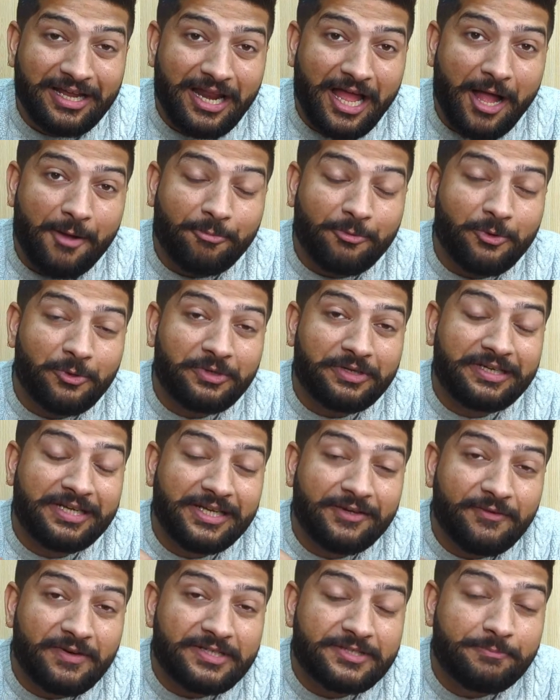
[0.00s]
अगर आपको
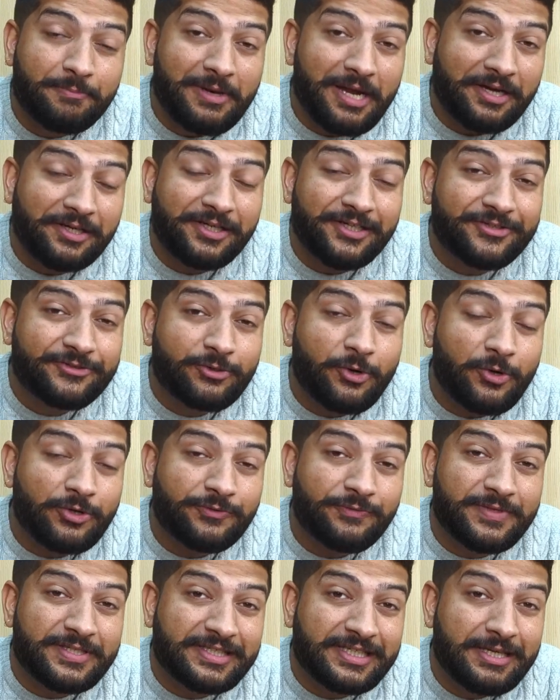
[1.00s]
डिवर्स ब्लेंडेड
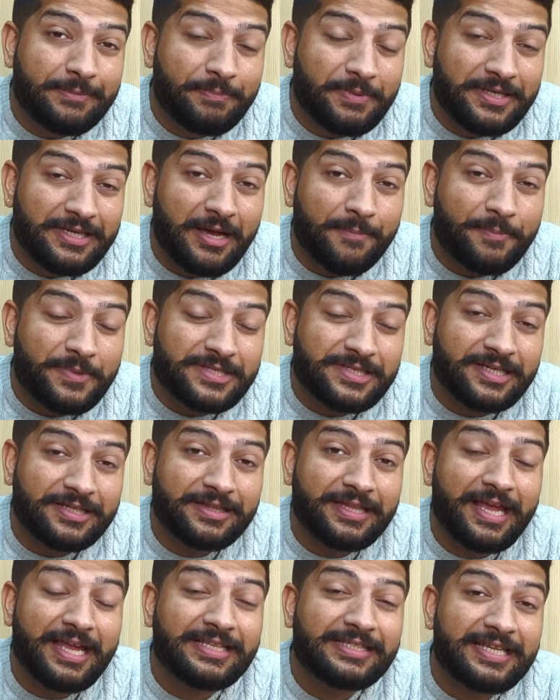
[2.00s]
स्कॉच विस्की पीना
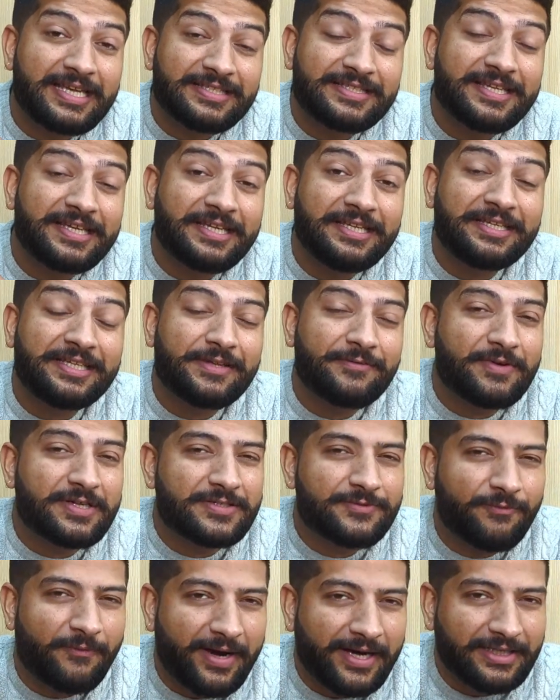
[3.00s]
पसंद है जैसे कि
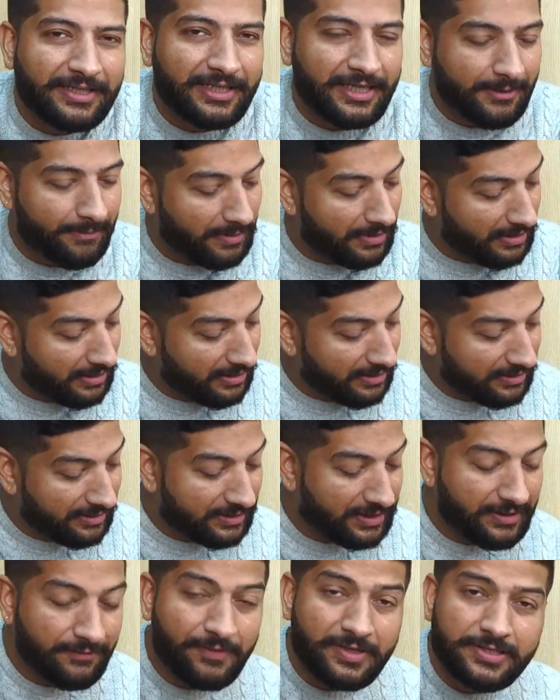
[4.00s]
डिवर्स व्हाइट लेबल
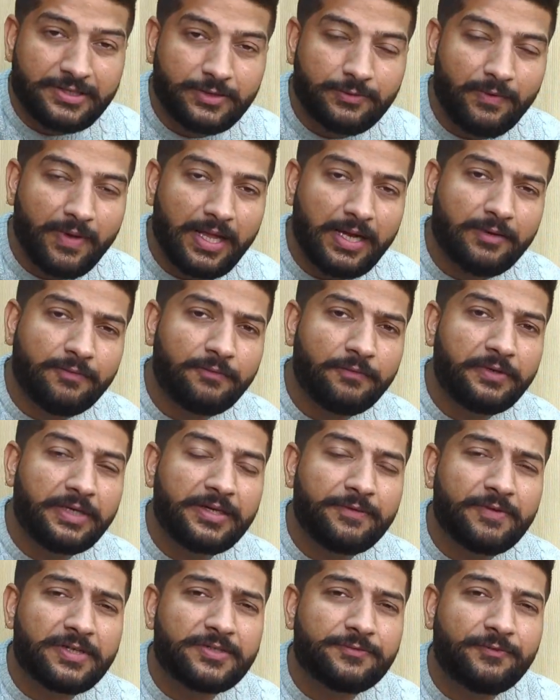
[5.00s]
डिवर्स 12
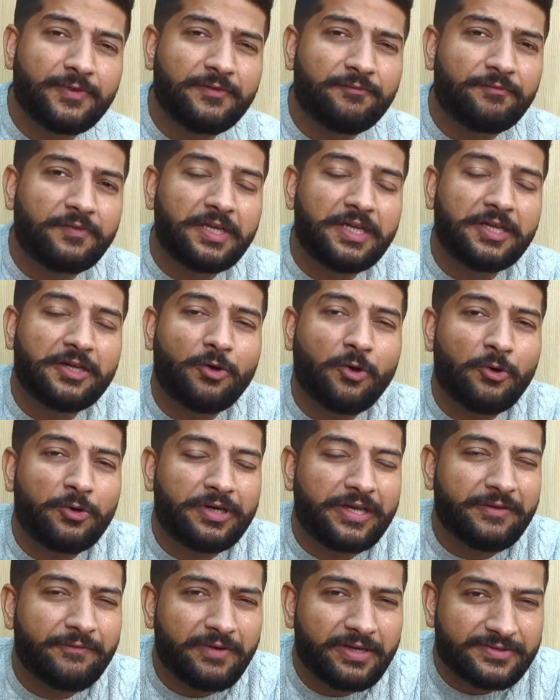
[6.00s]
डिवर्स 15
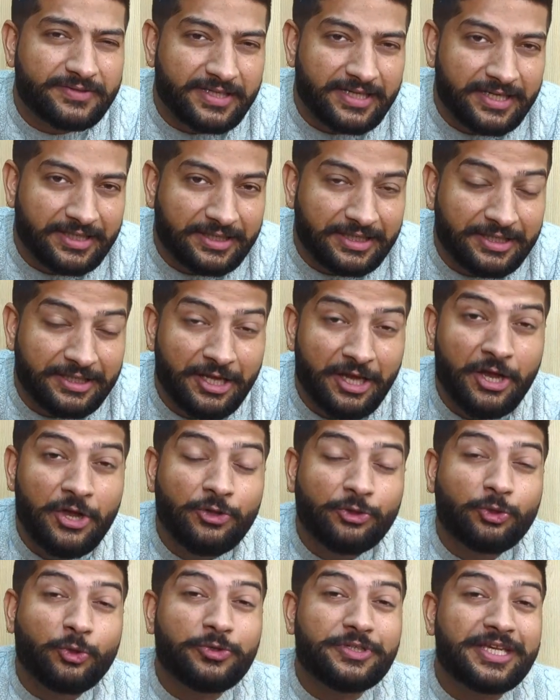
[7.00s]
और डिवर्स 18
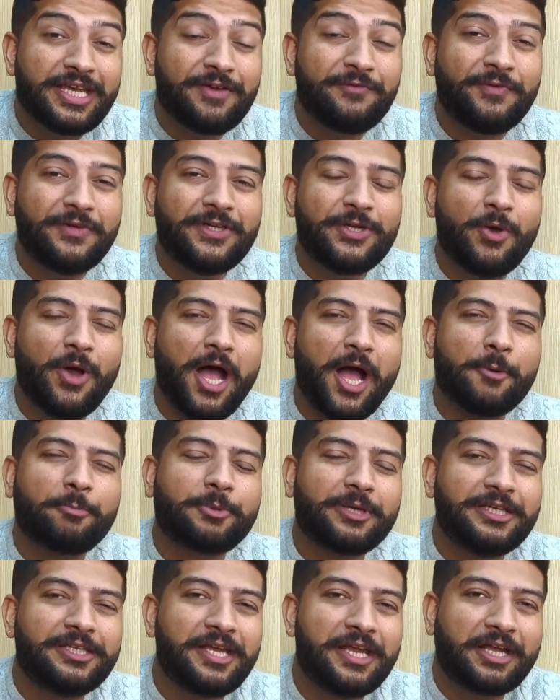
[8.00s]
तो ये वीडियो
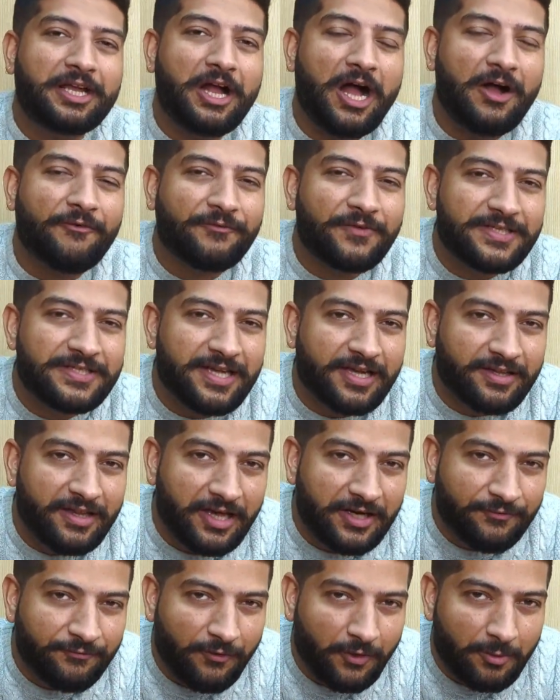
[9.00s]
आपके लिए काफी ज्यादा
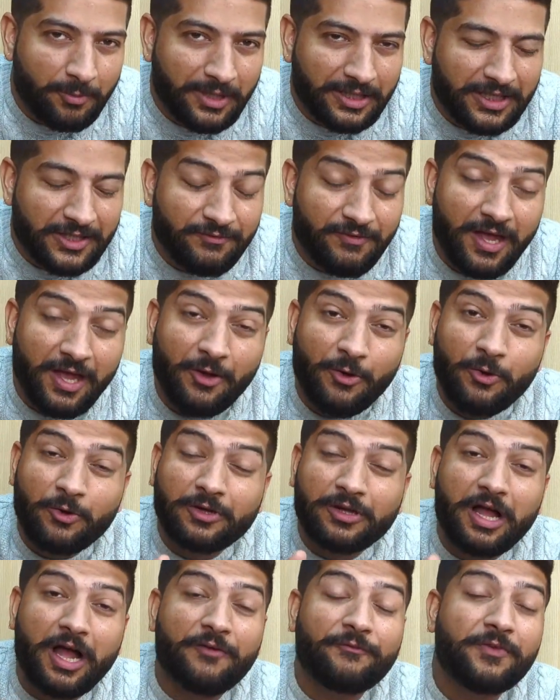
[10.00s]
इंफॉर्मेटिव है
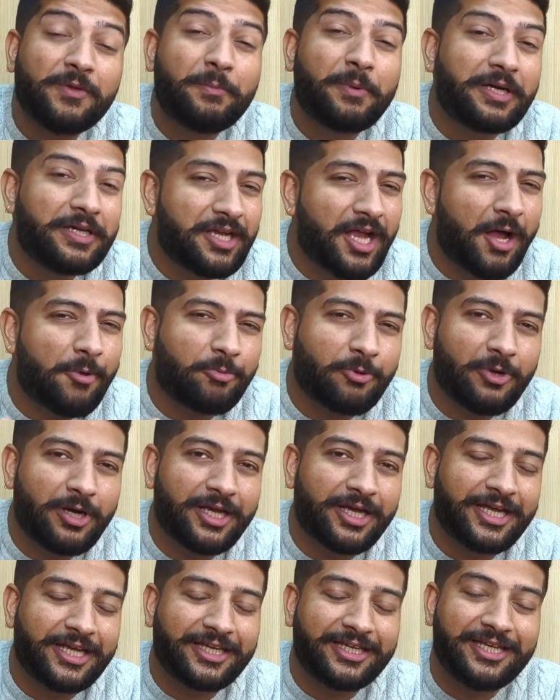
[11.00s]
और काफी बढ़िया आपको
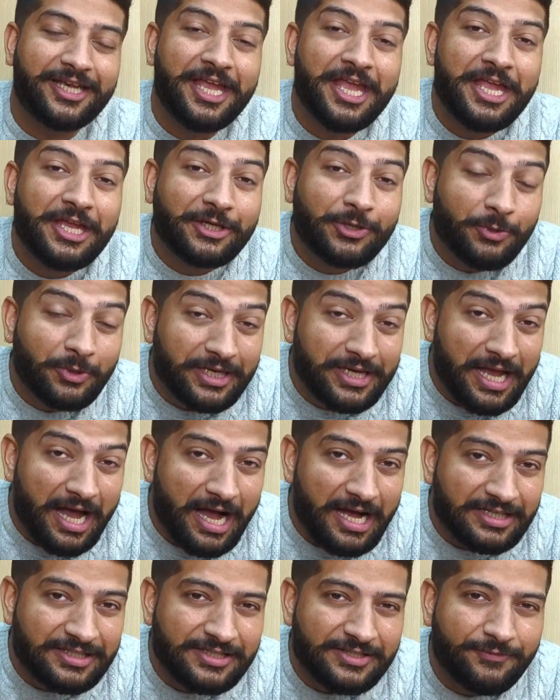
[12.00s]
लगेगी क्योंकि
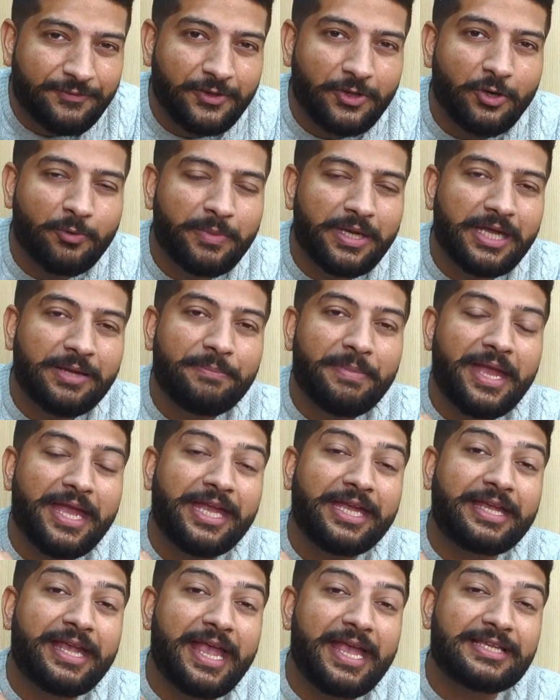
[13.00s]
आज इस वीडियो में मैं
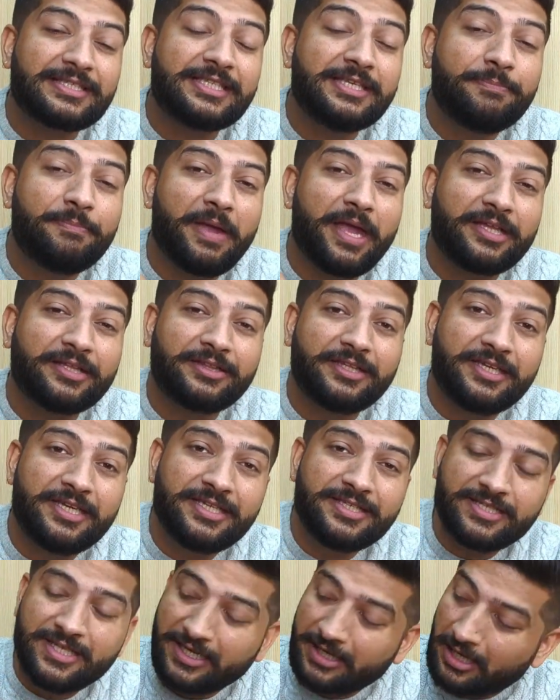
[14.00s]
एक ऐसी
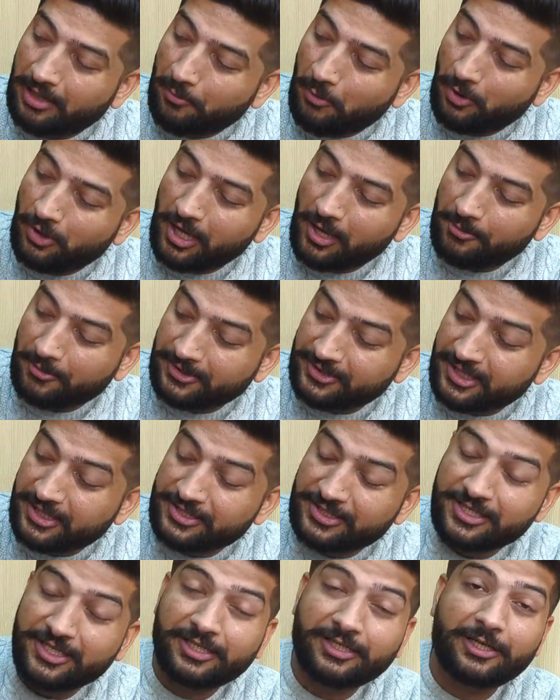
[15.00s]
बेहतरीन सिंगल मोल्ट आपके
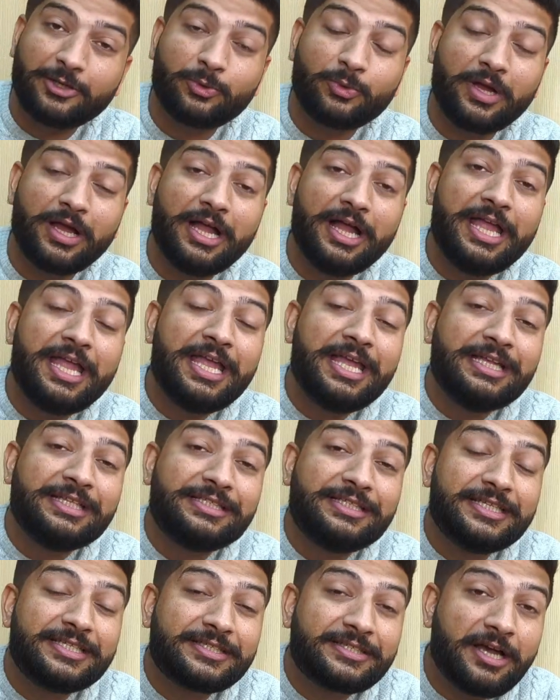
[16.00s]
साथ शेयर करूंगा
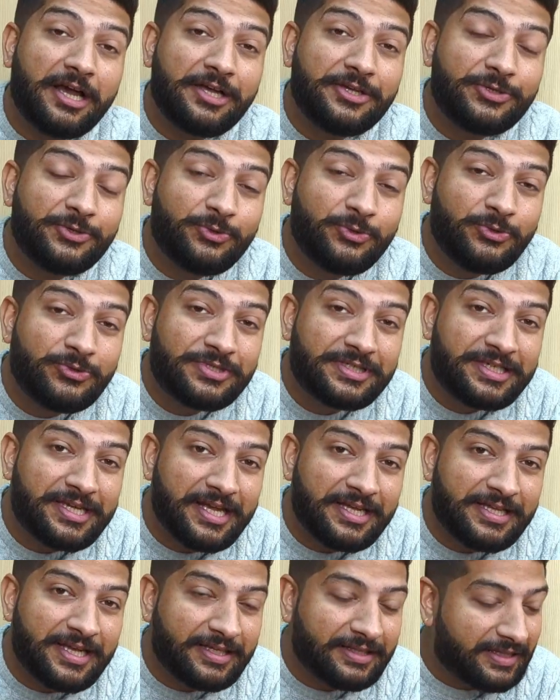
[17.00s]
जिसका यूज
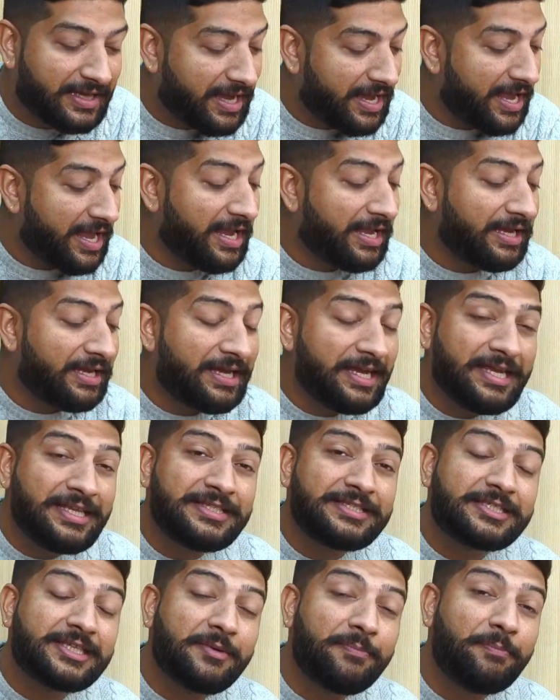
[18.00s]
किया जाता है
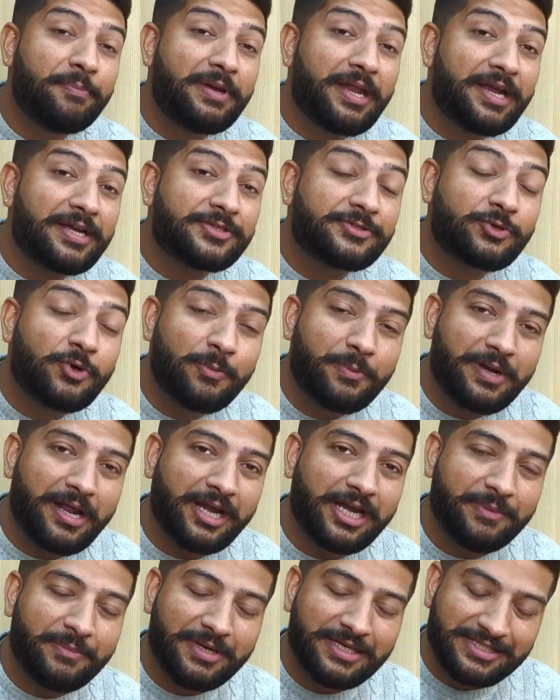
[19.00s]
इन सब ब्लैंड को
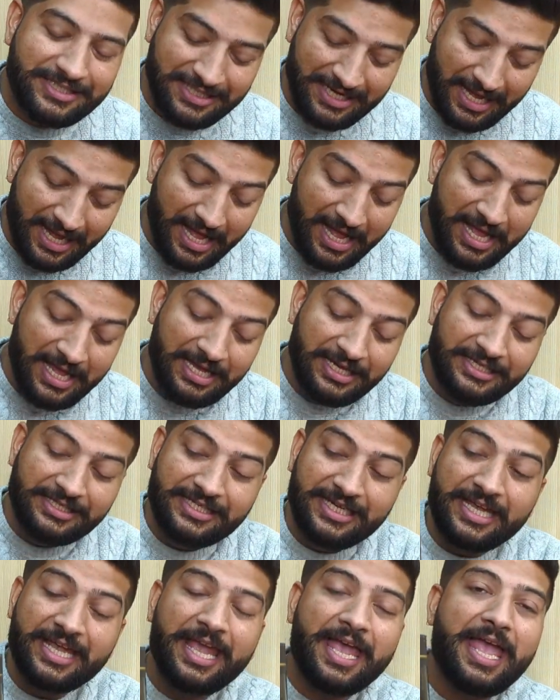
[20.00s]
बनाने में जी हाँ
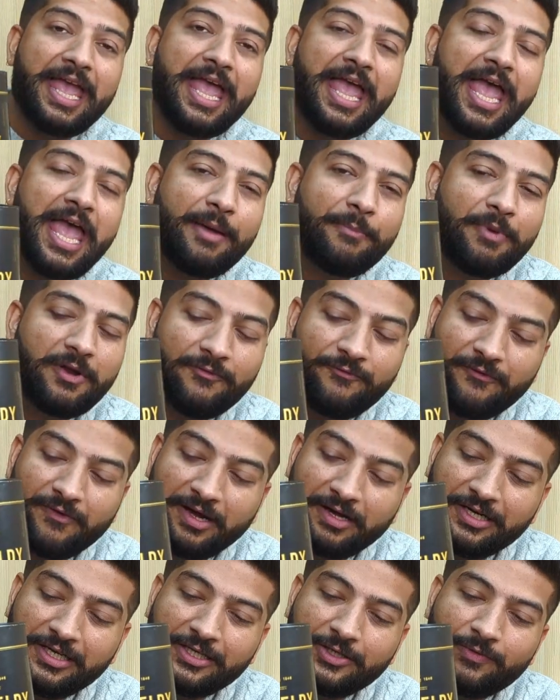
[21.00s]
ये है एबल
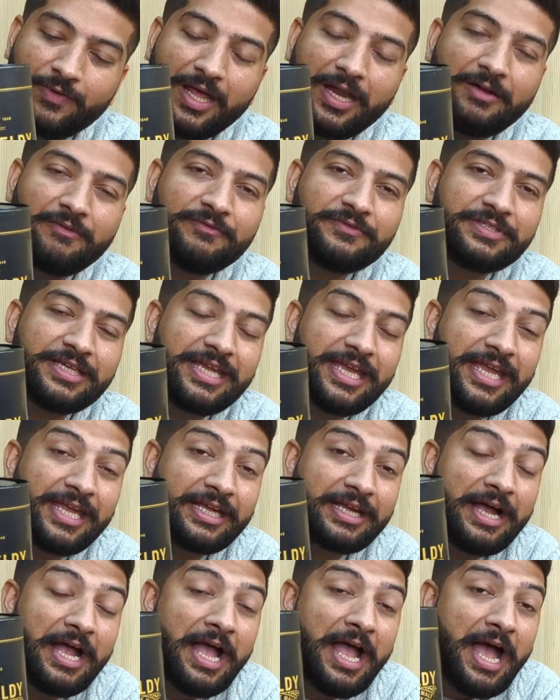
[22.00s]
फ्रेडी ट्वेल्व ये
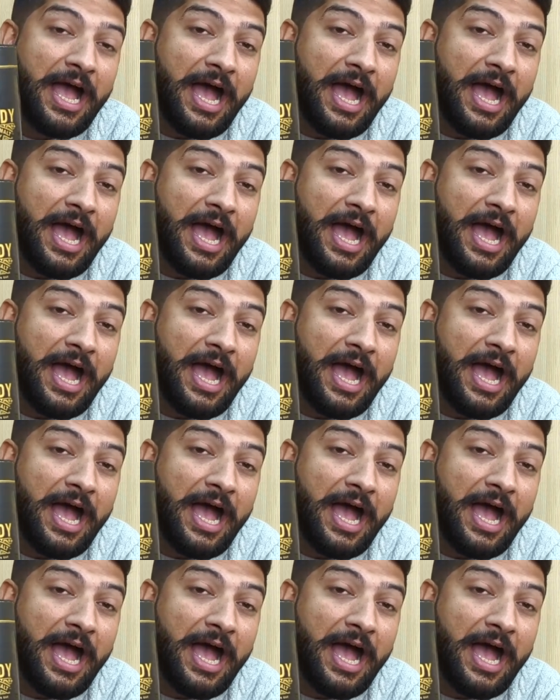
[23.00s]
एक